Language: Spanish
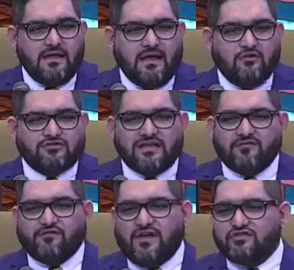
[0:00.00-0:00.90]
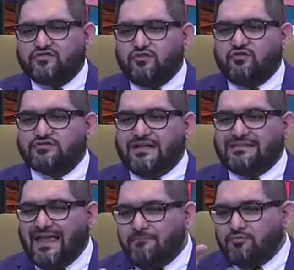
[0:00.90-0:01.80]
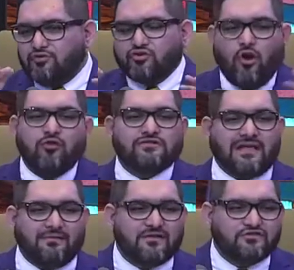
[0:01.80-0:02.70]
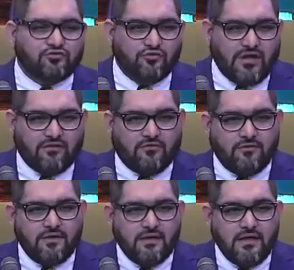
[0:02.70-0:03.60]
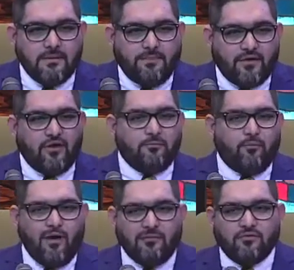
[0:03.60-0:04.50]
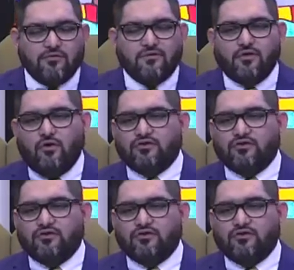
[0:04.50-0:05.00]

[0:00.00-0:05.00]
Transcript: Los edificios, el templo, todo estaba destruido. Pero el pueblo de Dios